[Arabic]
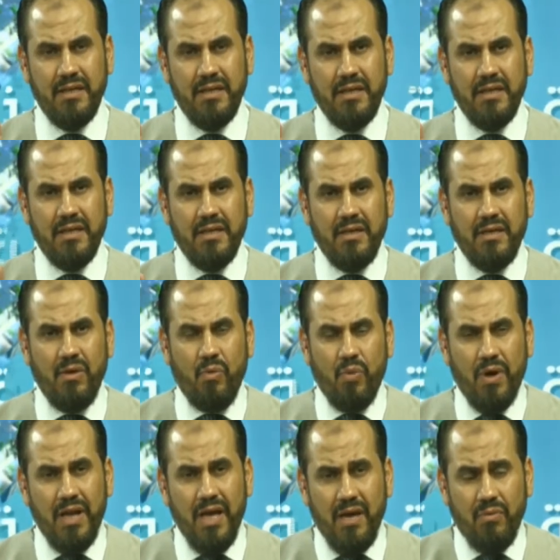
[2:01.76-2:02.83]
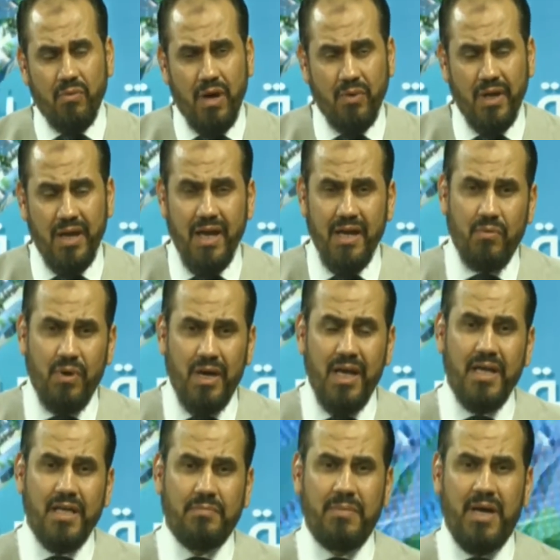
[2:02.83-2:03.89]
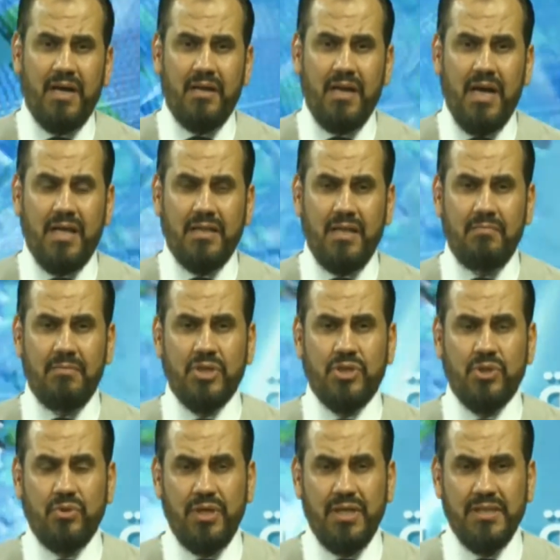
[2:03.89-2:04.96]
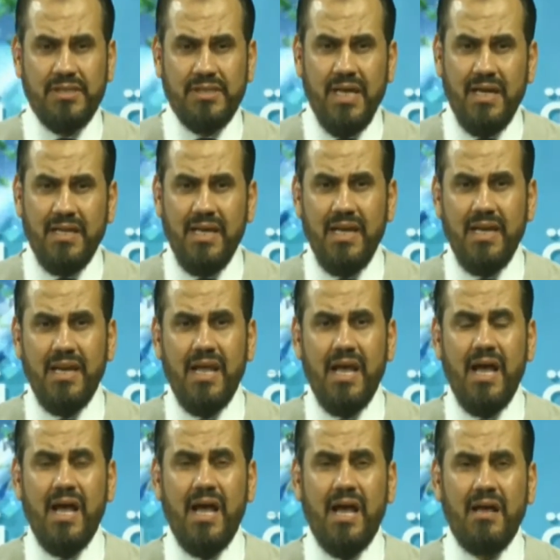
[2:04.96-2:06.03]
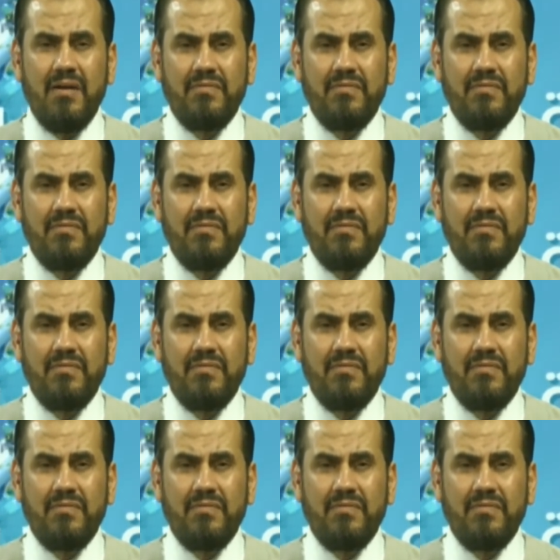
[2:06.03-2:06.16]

نعم لكن ولا, ولا, ولا يتبع هذا المشروع إنسان إلا